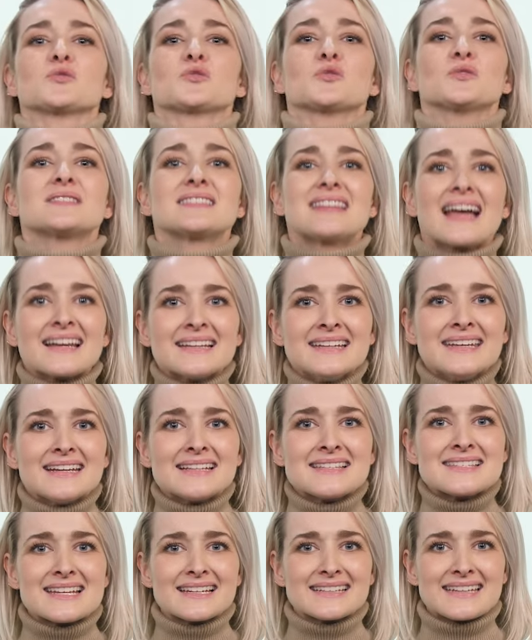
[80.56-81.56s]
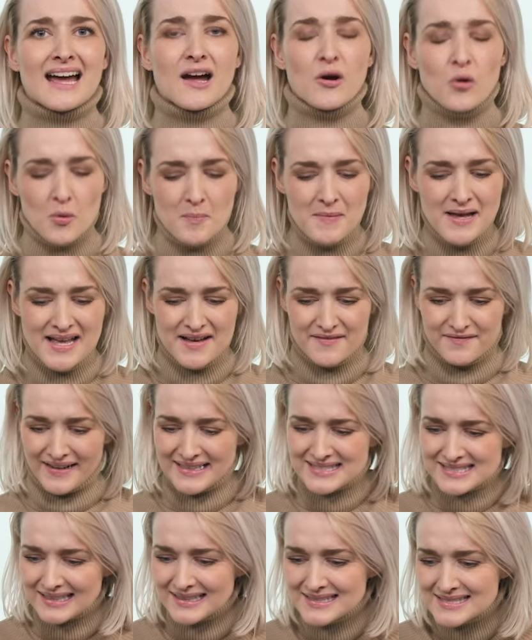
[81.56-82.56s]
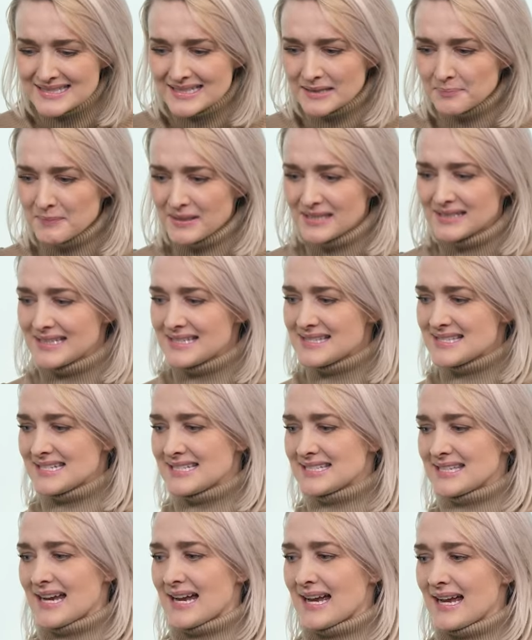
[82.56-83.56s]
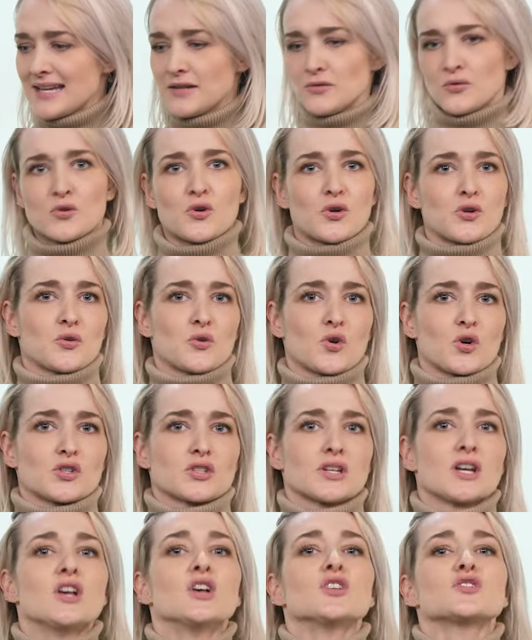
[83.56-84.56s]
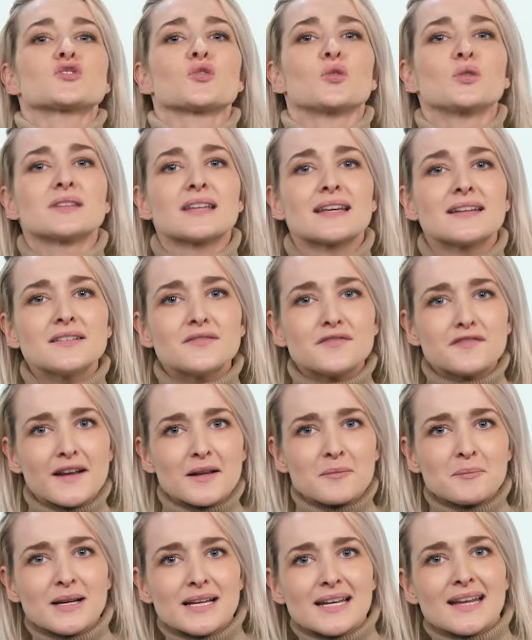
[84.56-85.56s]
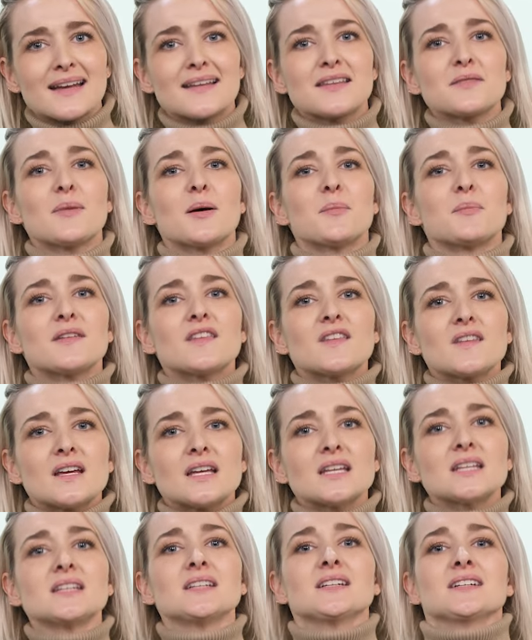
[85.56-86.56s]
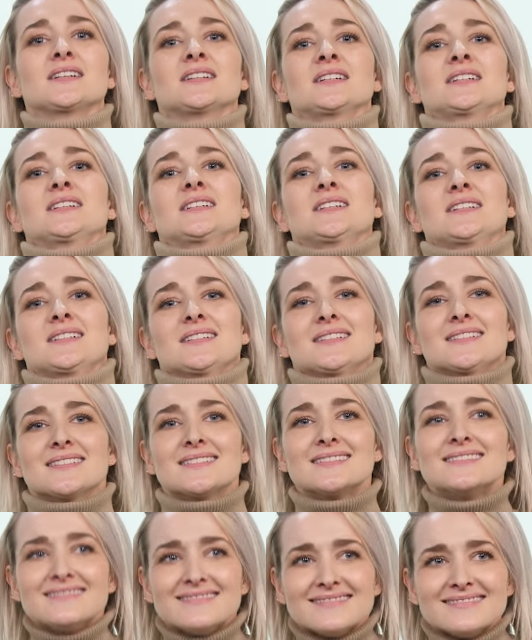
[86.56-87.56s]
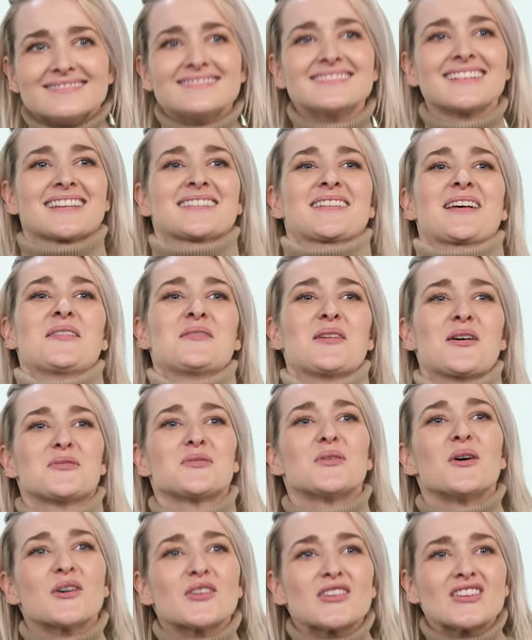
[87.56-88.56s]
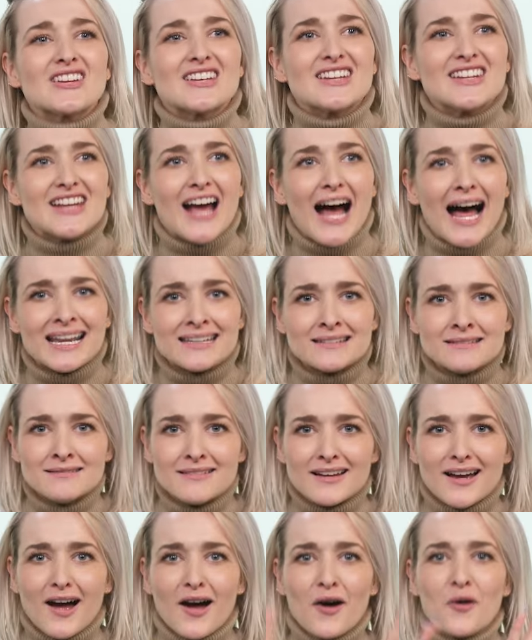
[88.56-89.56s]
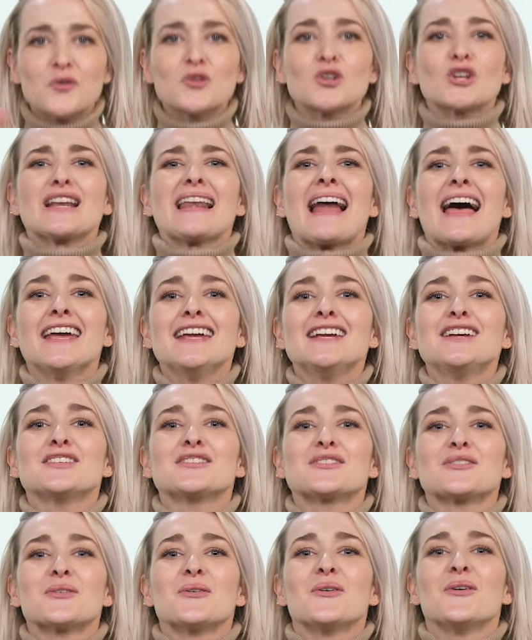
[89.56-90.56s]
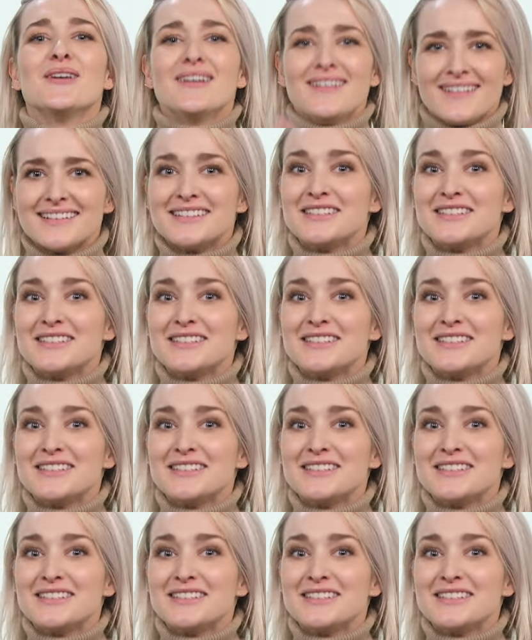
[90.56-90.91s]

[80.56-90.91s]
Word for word: gut. Und dann geht es ja darum, was rasiert man denn sich da rein? Oh Gott, oh Gott. So, und dann fängt man ja erstmal ein bisschen, ich sag mal, vorsichtig an, ja, und gleicht so